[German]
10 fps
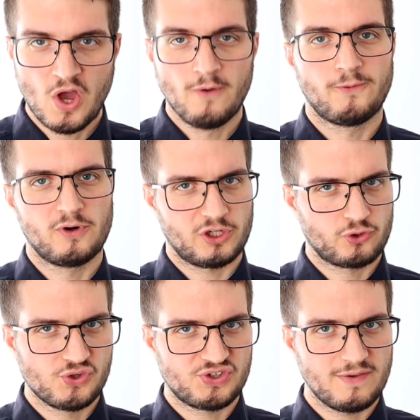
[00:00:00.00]
vor der
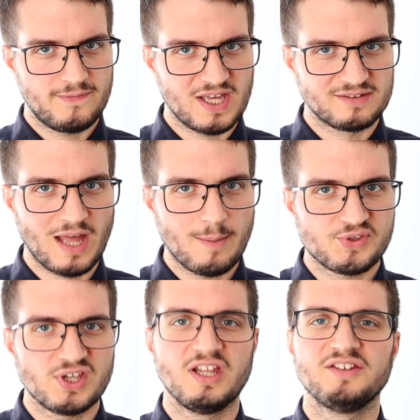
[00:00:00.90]
Küste
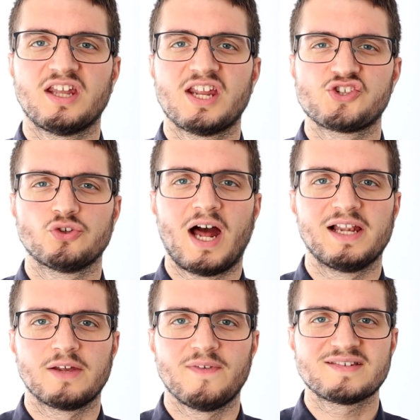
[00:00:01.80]
Vietnams in
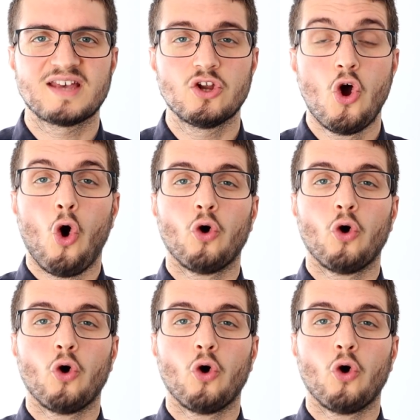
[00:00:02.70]
internationalen Gewässern